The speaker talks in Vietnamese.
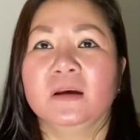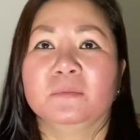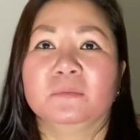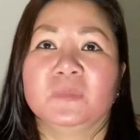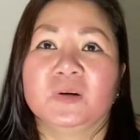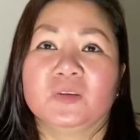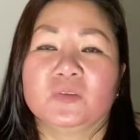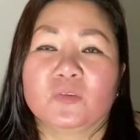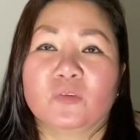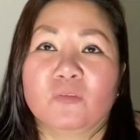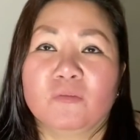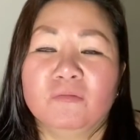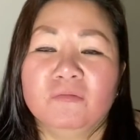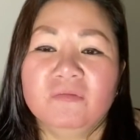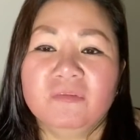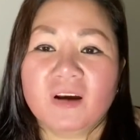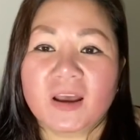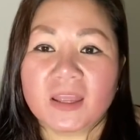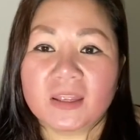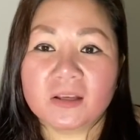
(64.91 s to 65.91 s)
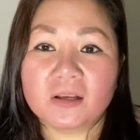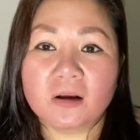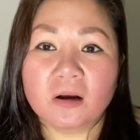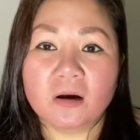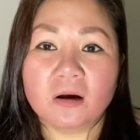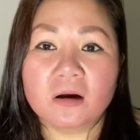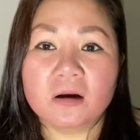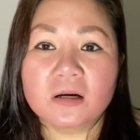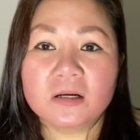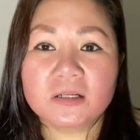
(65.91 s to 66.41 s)
mình cũng phải
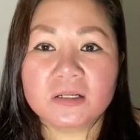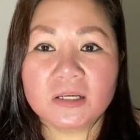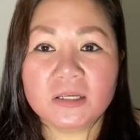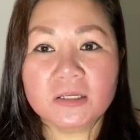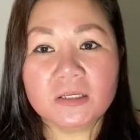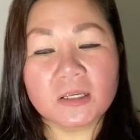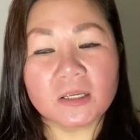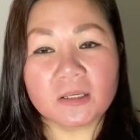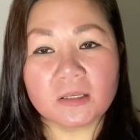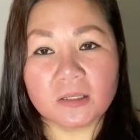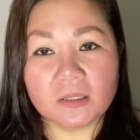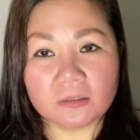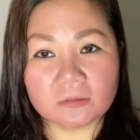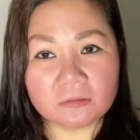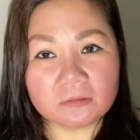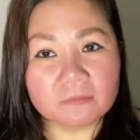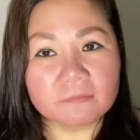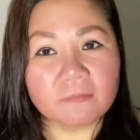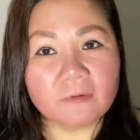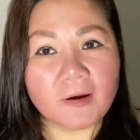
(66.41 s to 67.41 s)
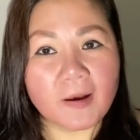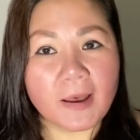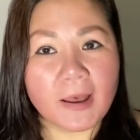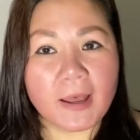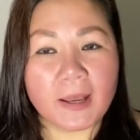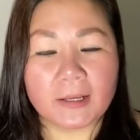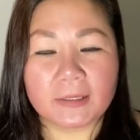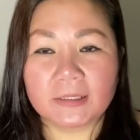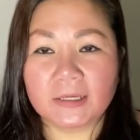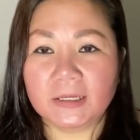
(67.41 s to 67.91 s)
có cái nghị lực
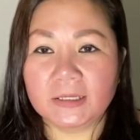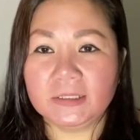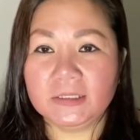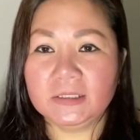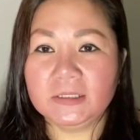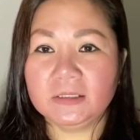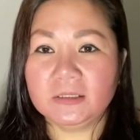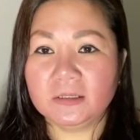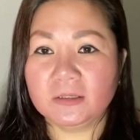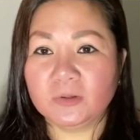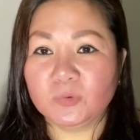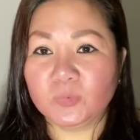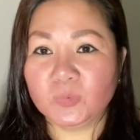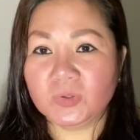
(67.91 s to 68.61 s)
và cái uh,